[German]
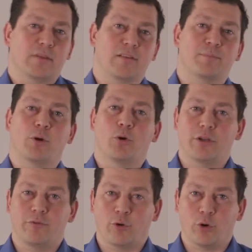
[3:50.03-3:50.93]
Das
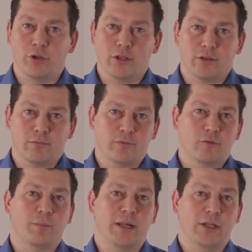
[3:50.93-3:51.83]
bedeutet für euch,
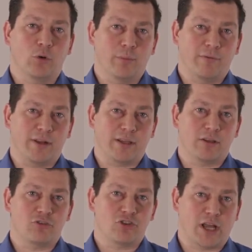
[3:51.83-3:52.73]
sobald die
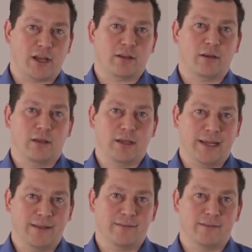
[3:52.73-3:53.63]
Oberfläche stark
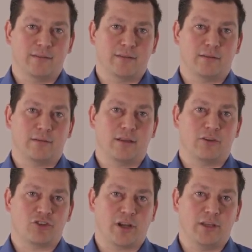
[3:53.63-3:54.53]
glänzend
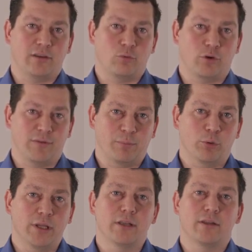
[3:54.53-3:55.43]
erscheint oder wie
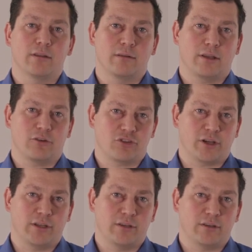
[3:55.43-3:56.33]
poliert
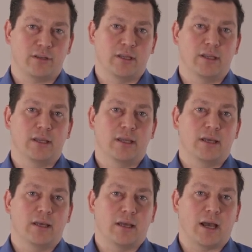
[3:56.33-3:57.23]
erscheint,
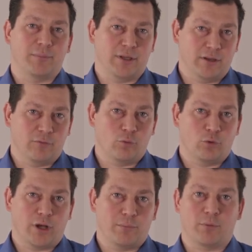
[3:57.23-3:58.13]
habt ihr
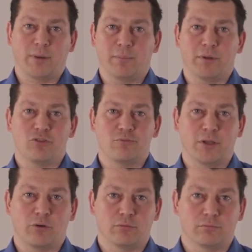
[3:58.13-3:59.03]
irgendwo ein Problem mit der
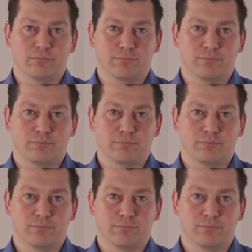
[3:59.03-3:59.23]
Schmierung.